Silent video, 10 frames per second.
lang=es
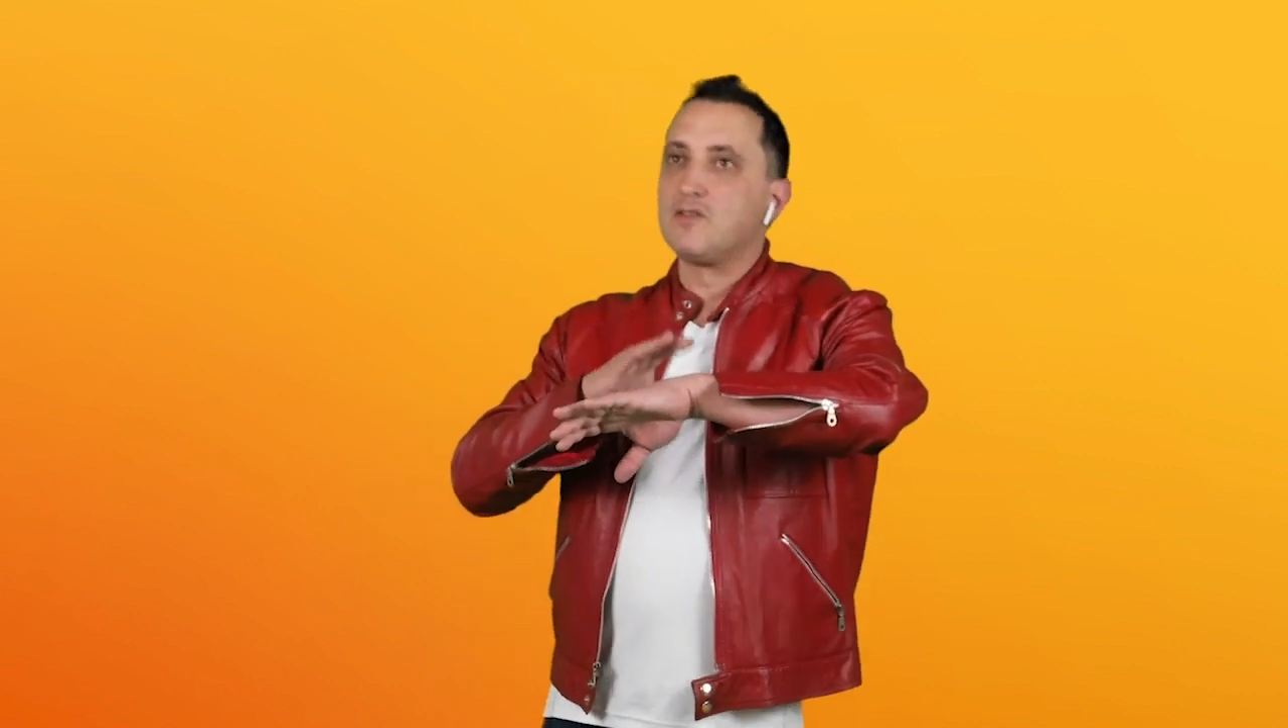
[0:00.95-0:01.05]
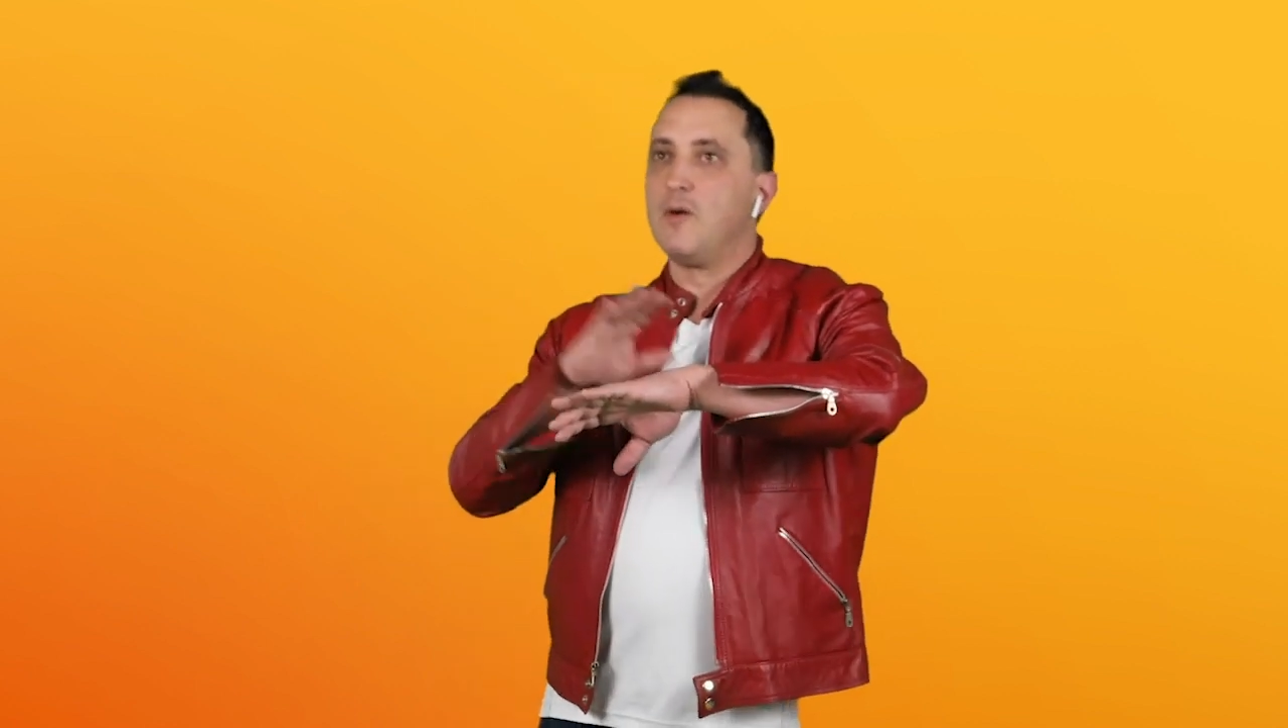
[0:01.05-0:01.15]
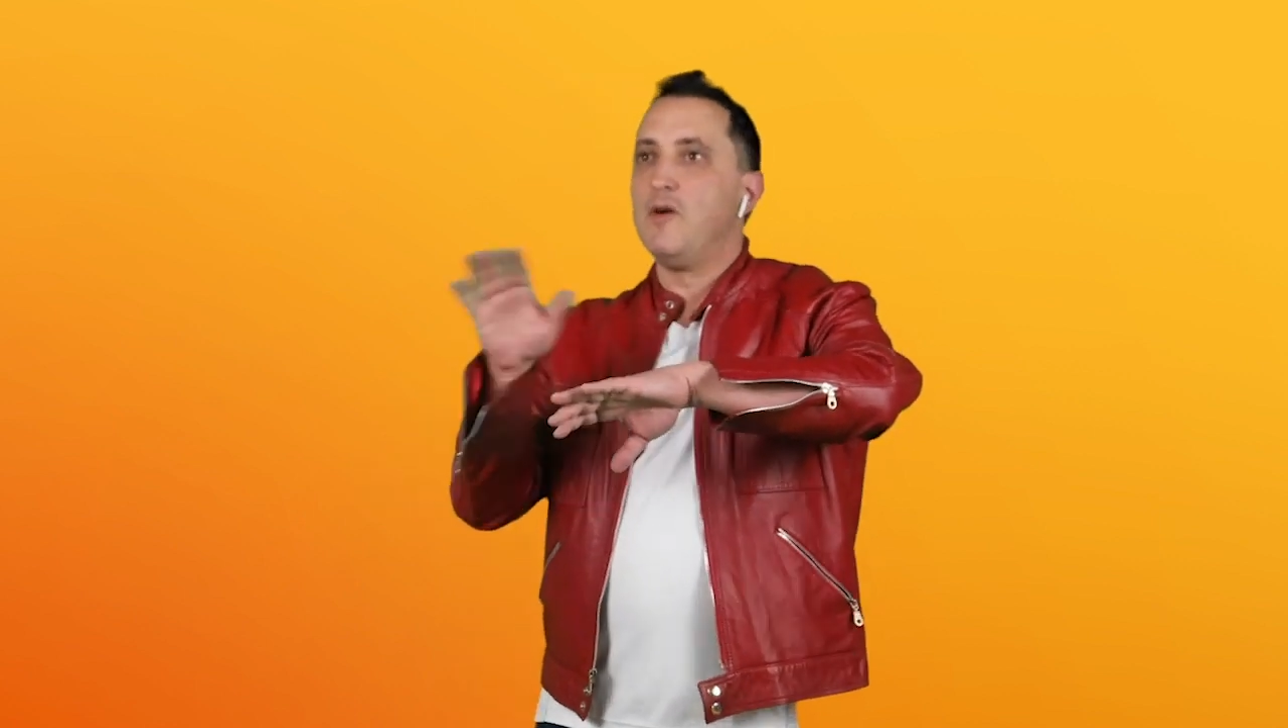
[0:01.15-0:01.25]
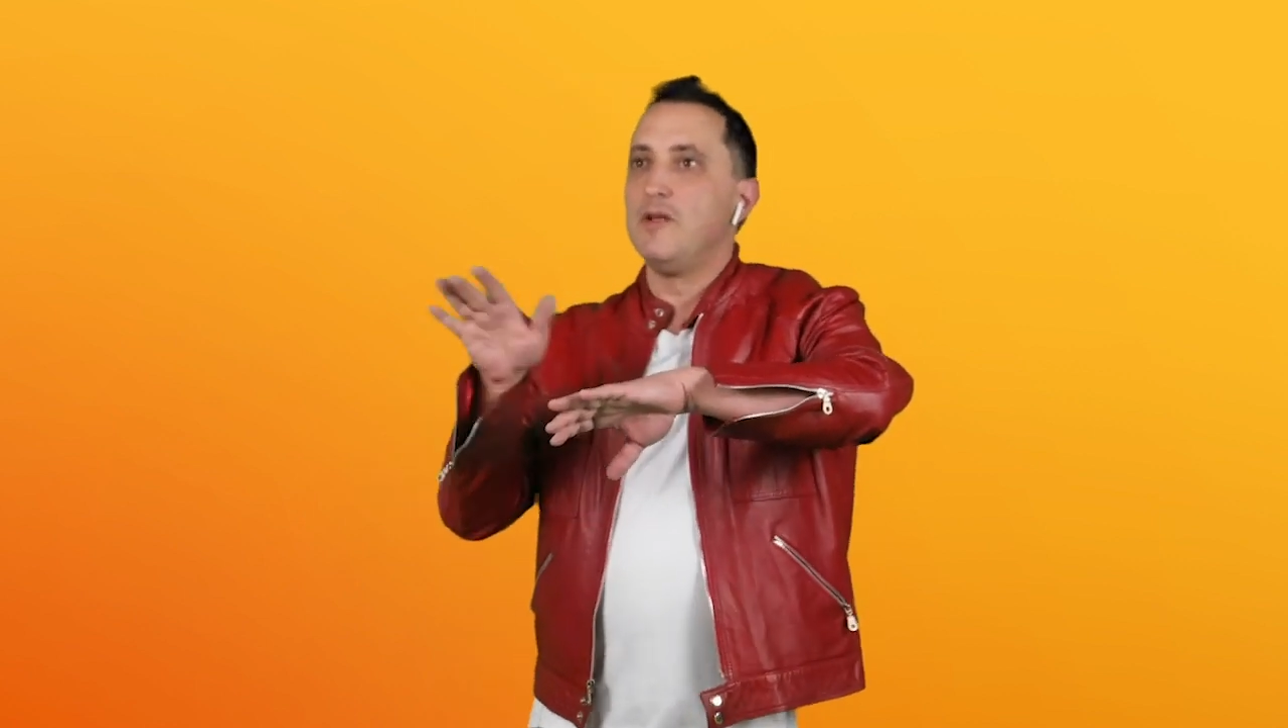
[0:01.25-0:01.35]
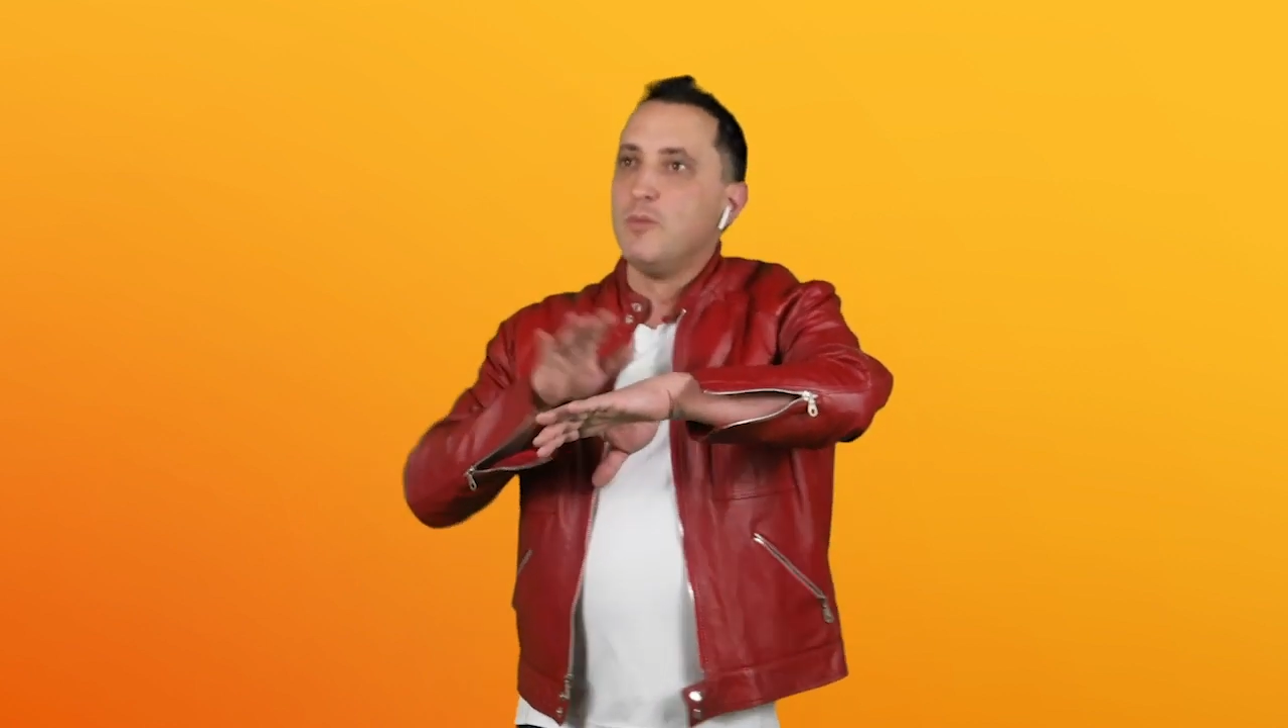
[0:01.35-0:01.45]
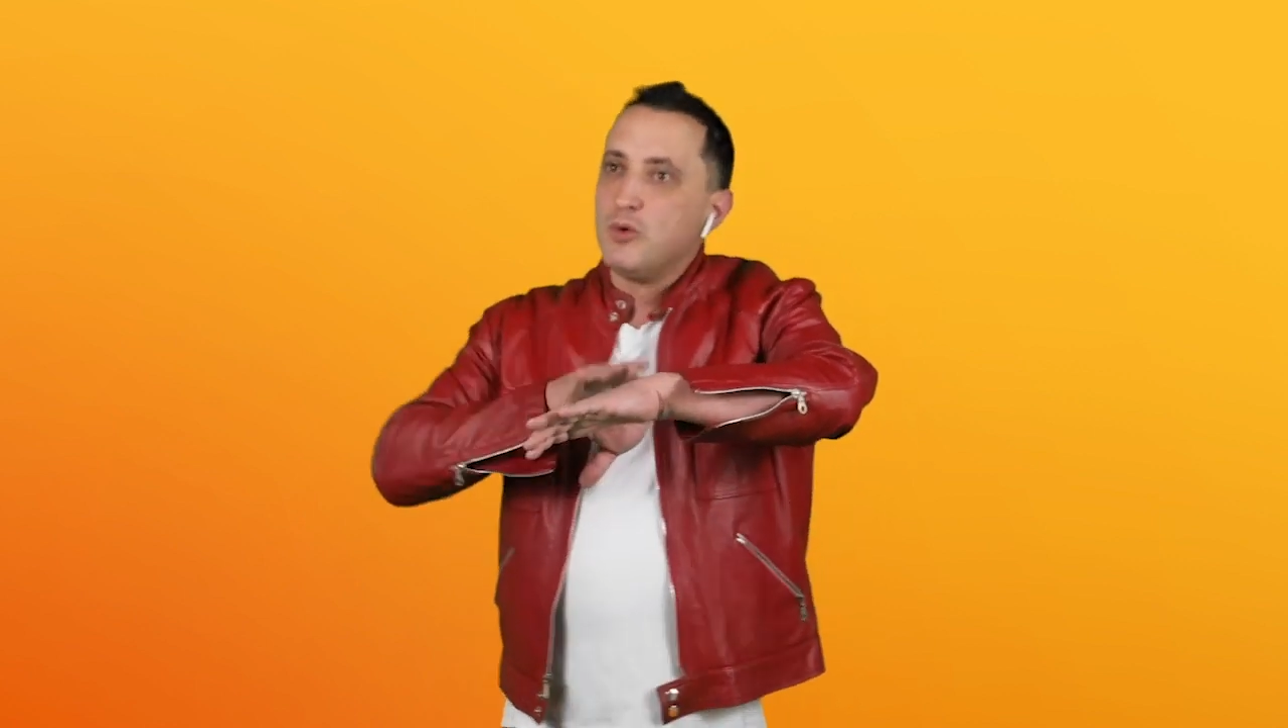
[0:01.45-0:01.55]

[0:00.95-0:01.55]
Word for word: como oyen